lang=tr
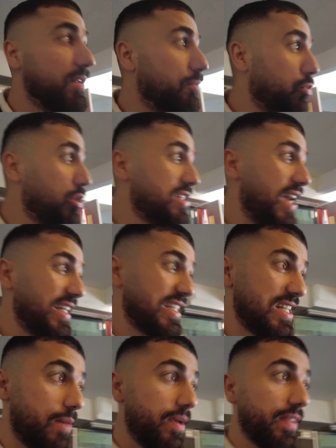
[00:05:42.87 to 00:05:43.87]
Burası aynı
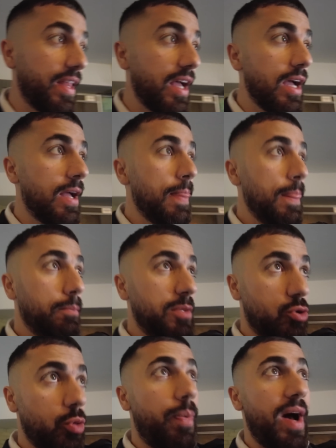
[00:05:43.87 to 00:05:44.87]
zamanda
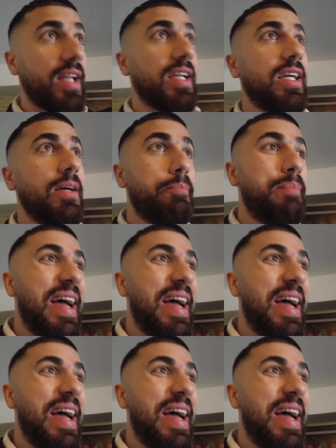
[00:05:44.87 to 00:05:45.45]
bir su parkı.